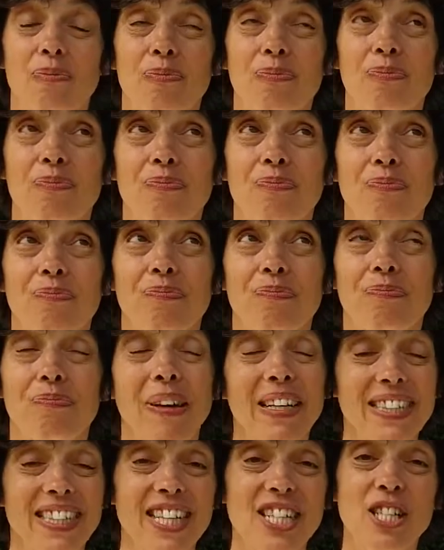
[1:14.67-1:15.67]
mm,
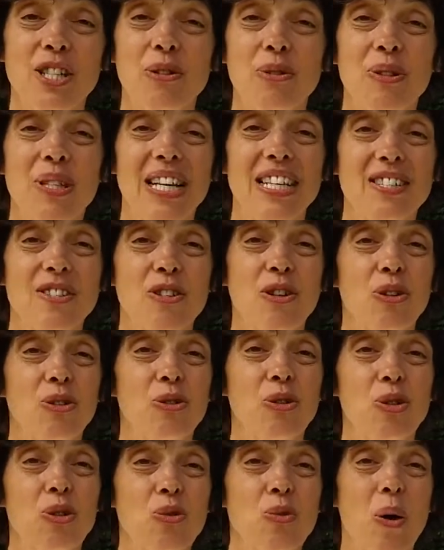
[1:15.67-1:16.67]
partager nos instants
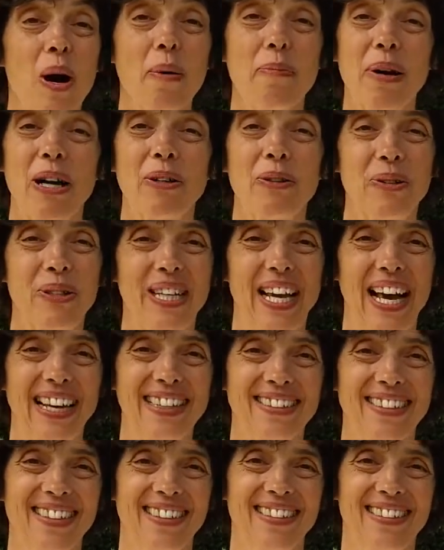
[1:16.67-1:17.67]
de joie par le
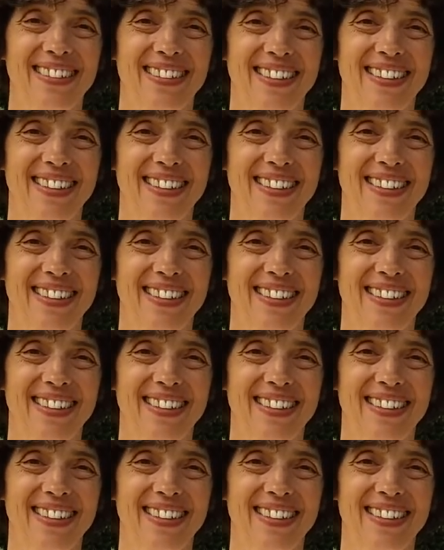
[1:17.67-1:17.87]
théâtre.